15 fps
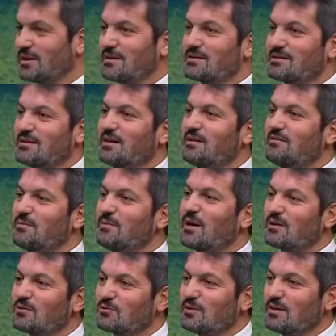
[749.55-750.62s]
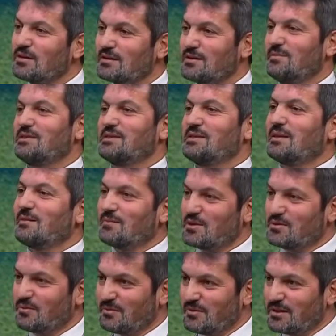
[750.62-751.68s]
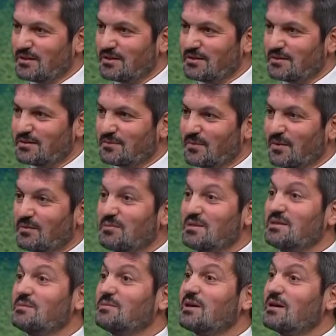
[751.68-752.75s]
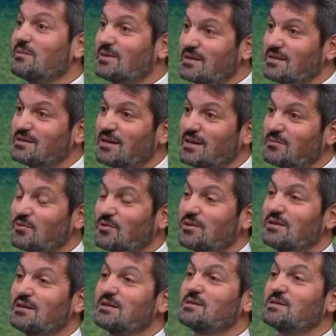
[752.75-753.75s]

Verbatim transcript: Salih ve barik duaları da bir selamlaşma metnidir. Biz İbrahim'e evet. selam göndeririz.